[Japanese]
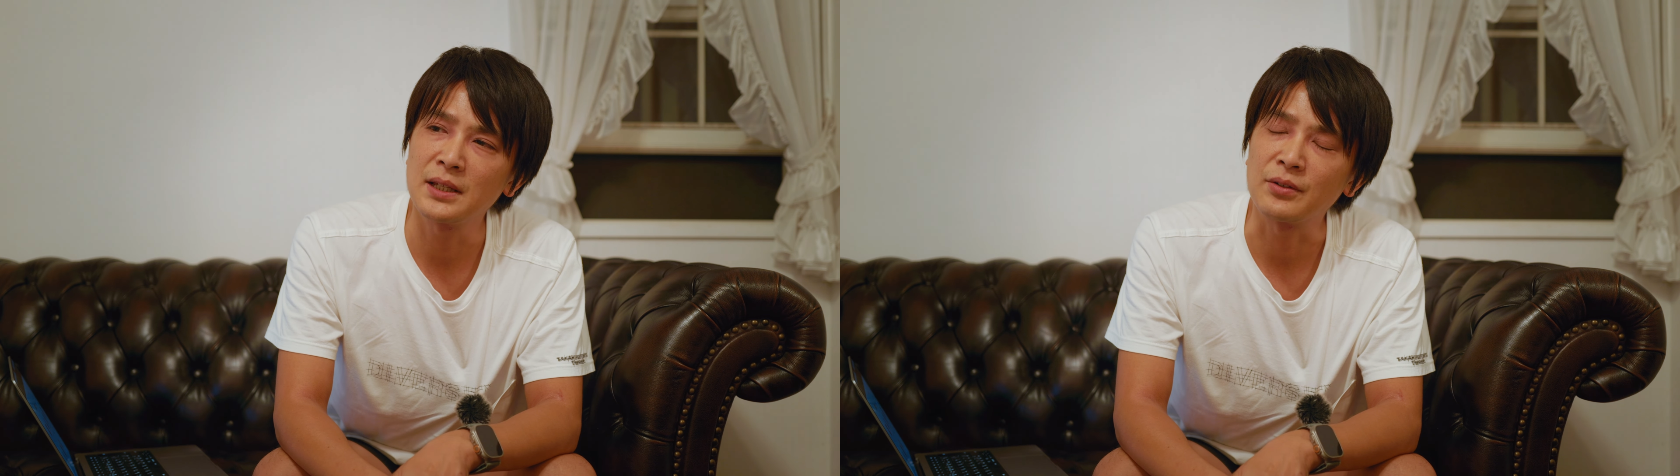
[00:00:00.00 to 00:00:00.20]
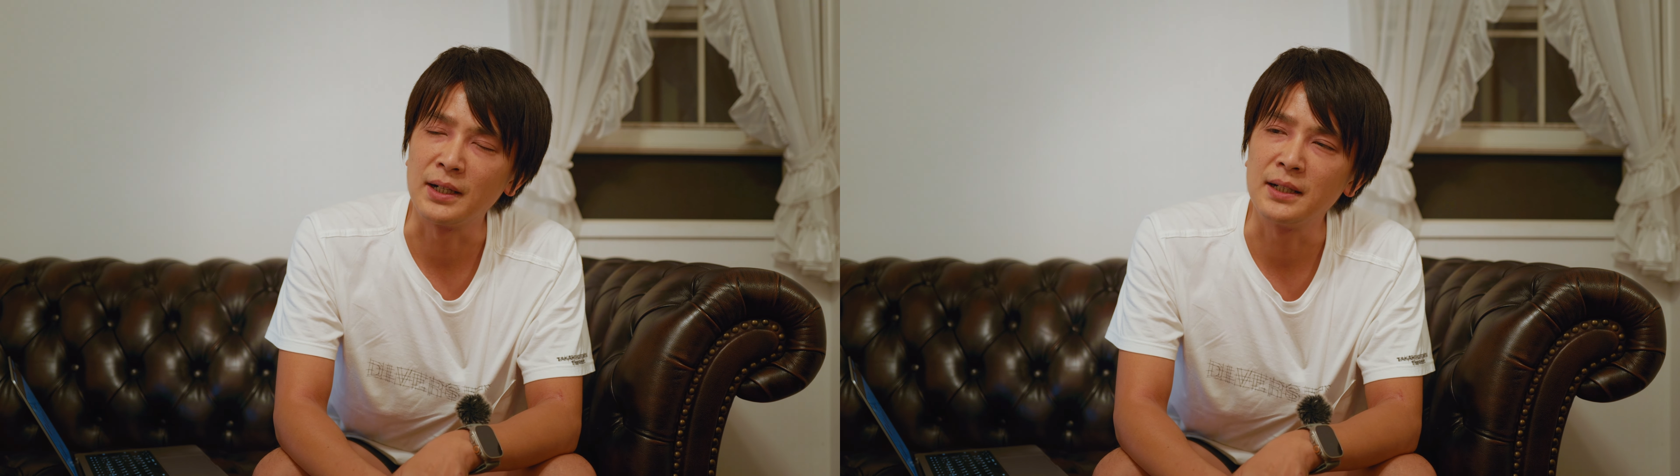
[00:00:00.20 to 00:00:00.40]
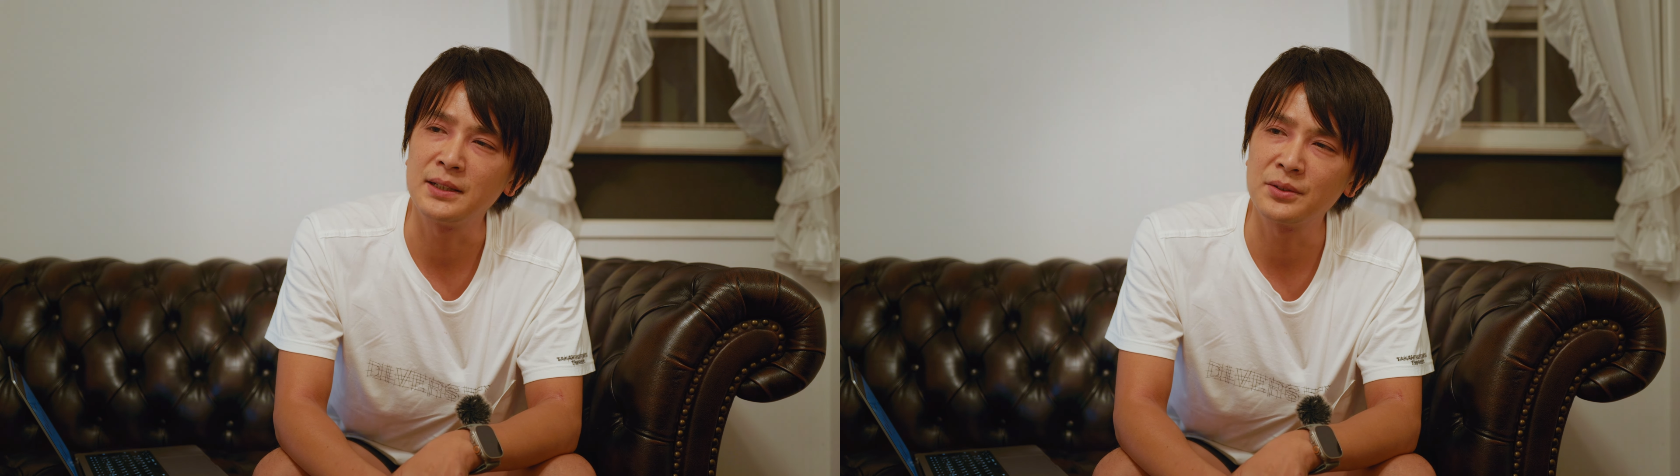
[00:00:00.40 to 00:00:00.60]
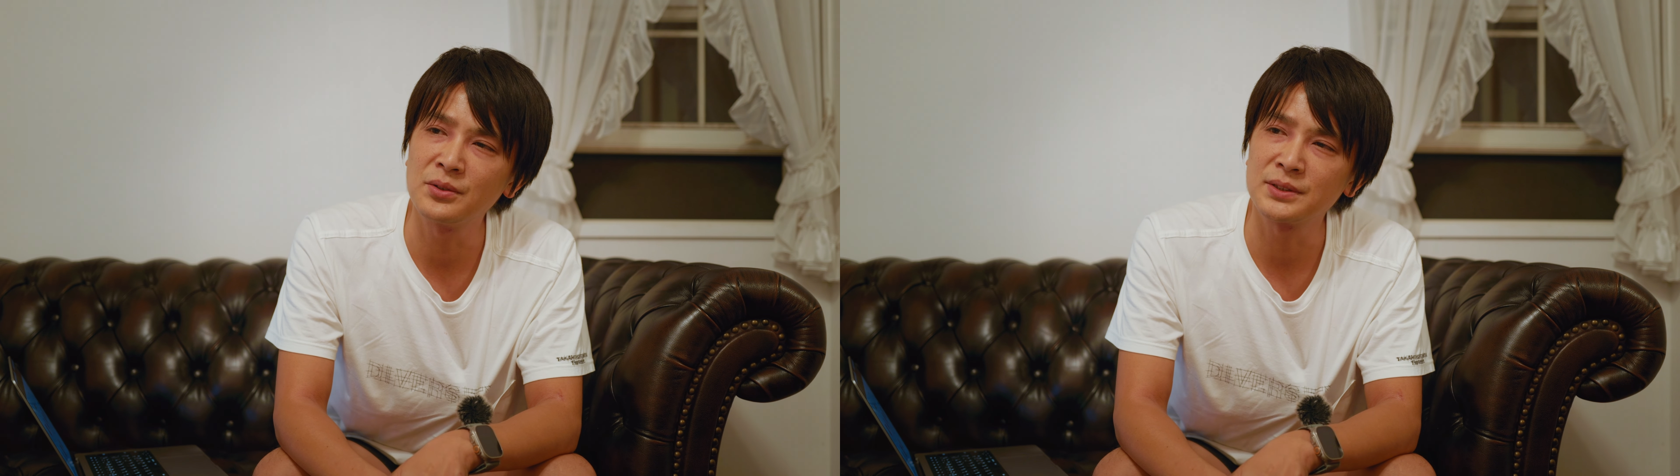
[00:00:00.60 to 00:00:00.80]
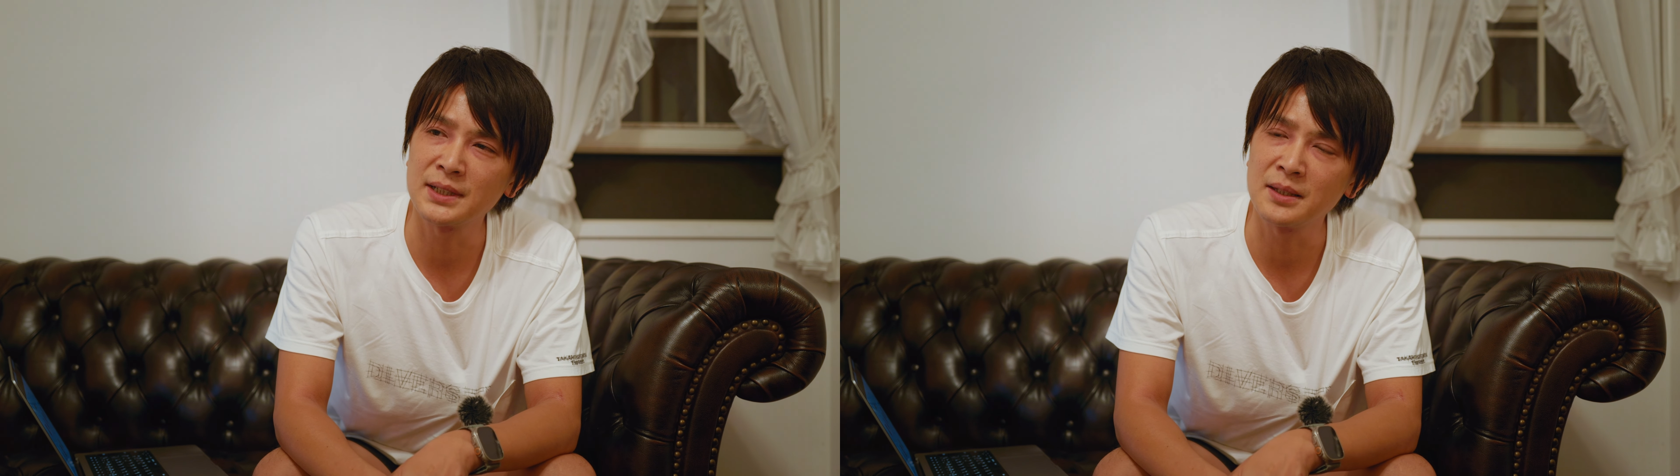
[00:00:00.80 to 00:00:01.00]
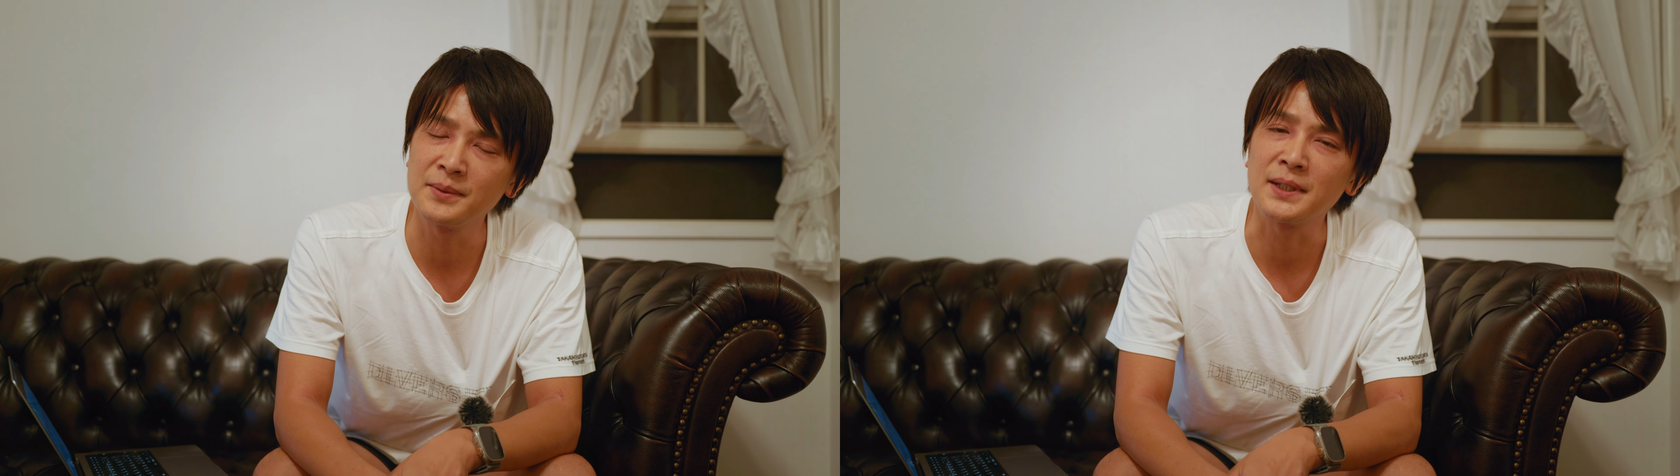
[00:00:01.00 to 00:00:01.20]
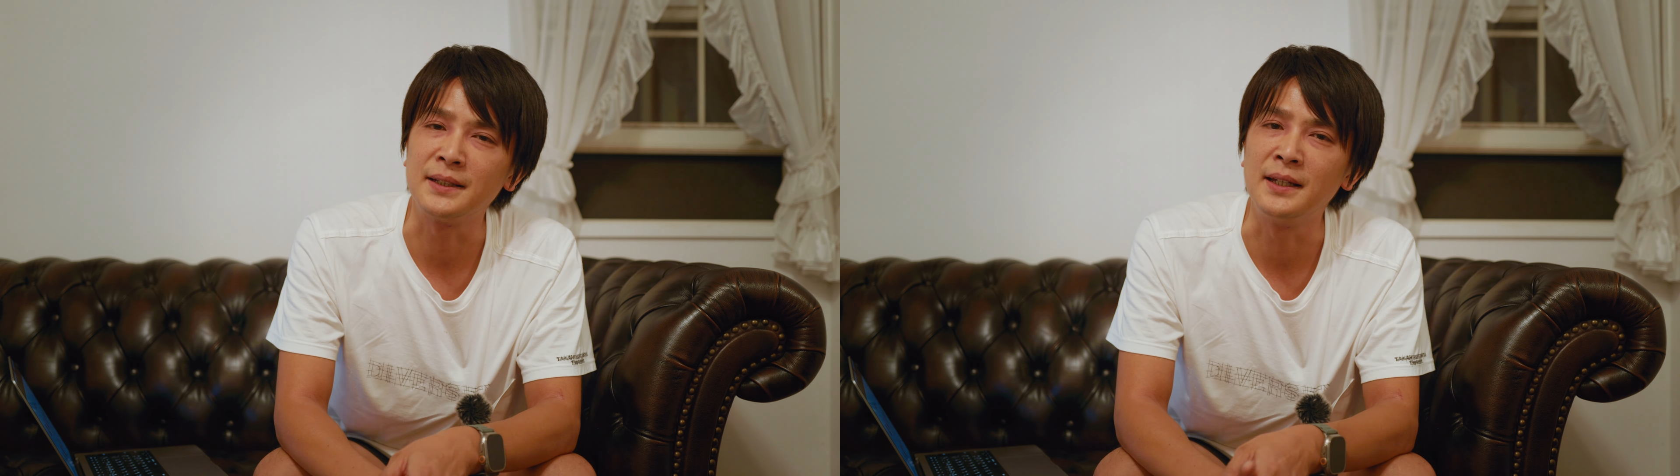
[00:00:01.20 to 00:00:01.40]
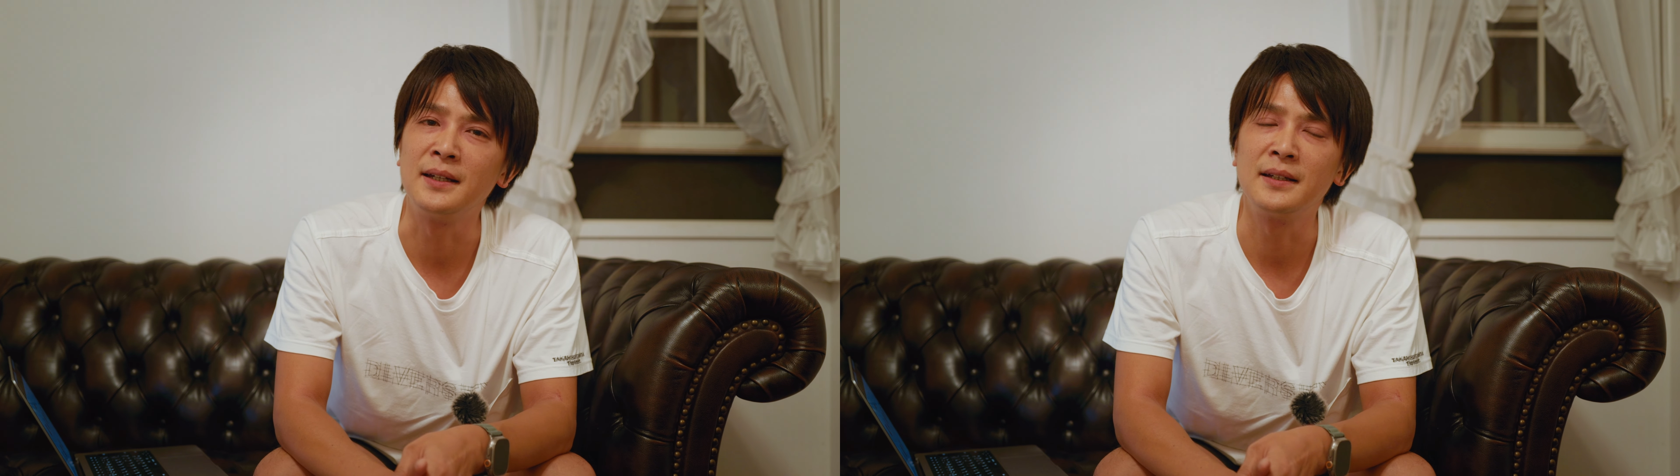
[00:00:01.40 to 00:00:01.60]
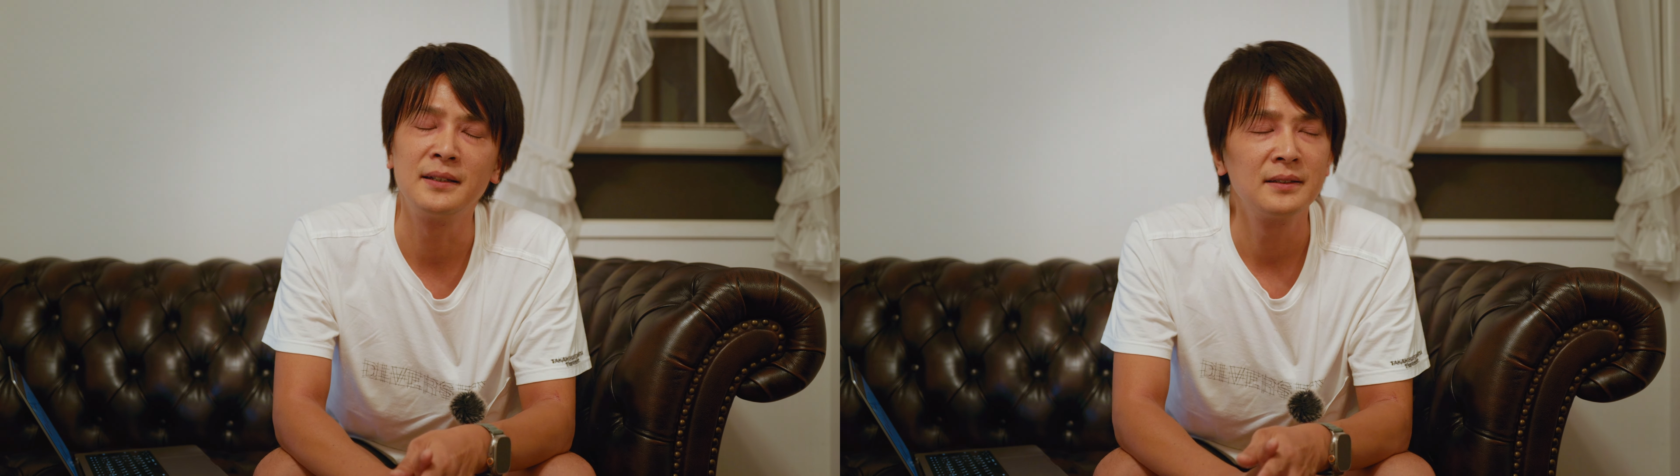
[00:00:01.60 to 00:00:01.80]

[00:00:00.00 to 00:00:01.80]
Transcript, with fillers: なのかなに統合されてみたいで